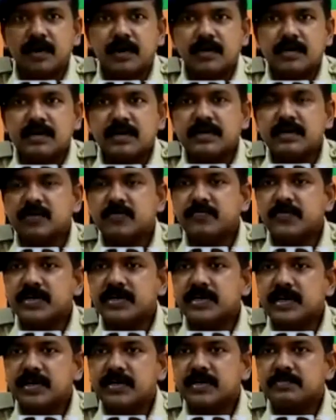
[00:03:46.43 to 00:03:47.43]
ఆన్లైన్లో
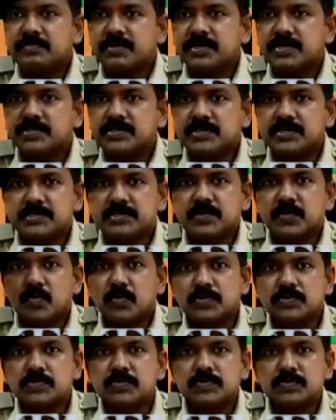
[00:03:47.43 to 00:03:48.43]
ఫీడ్ అయిన పిటిషన్స్
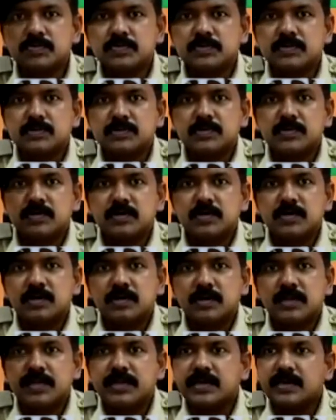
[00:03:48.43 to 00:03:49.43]
రోజు
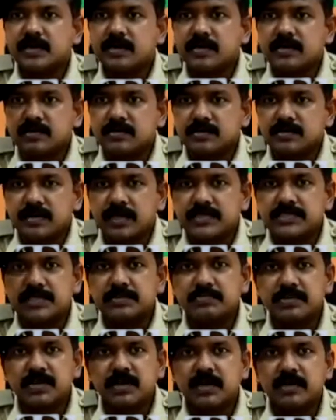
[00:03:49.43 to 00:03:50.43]
ఇక్కడ
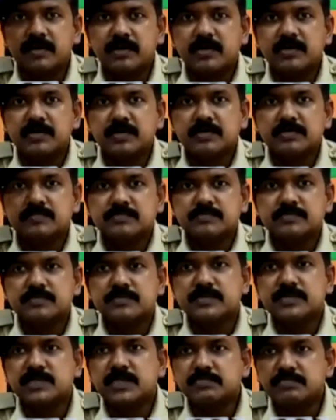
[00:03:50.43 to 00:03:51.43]
ఏసీపీ గారు కానీ
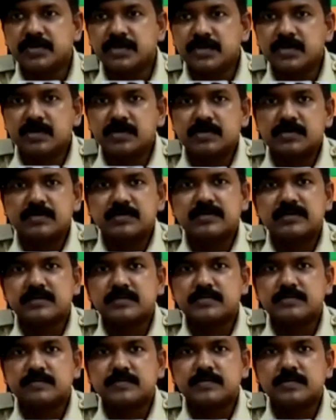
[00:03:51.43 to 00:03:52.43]
సిపి గారిని
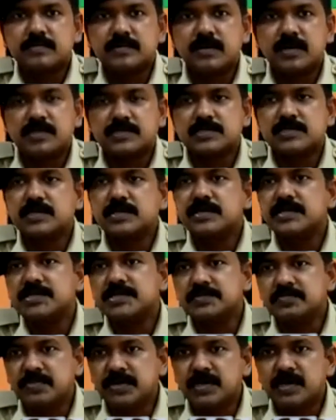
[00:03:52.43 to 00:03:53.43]
రాష్ట్ర
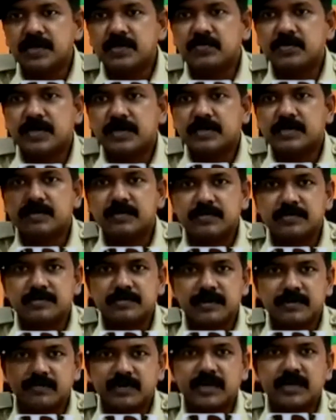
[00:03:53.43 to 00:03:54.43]
డీజీపీ గారి వరకు
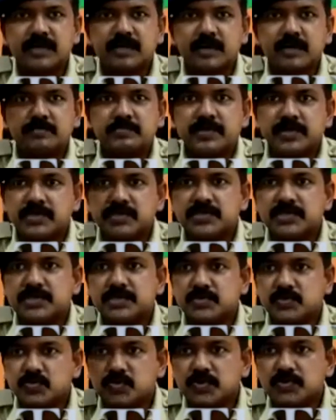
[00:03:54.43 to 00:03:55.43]
ఎవరైనా ఆ
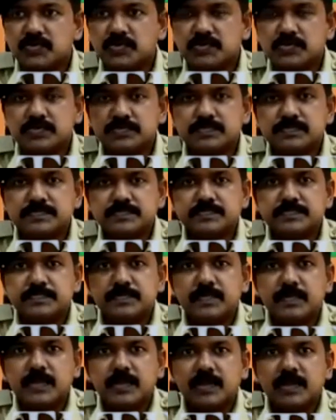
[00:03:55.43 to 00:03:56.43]
ని చూడొచ్చు
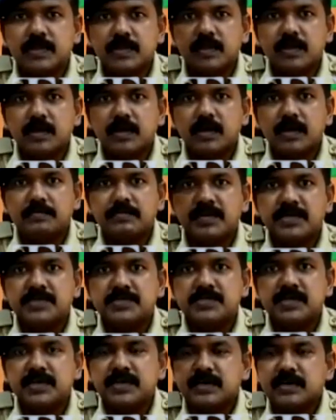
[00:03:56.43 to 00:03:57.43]
ఆ
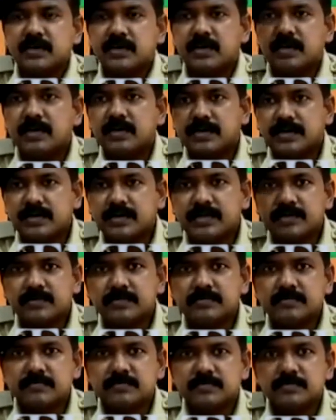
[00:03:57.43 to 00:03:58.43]
పిటిషన్ రాగానే
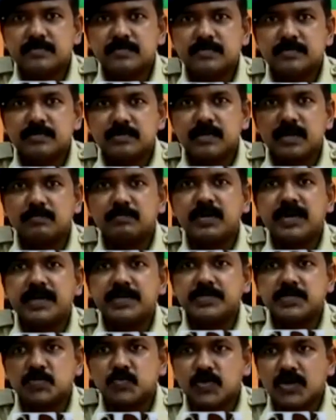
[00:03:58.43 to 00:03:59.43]

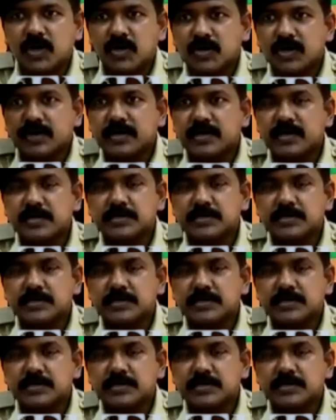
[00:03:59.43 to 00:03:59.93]
కంప్లైంట్స్ కూడా ఆన్లైన్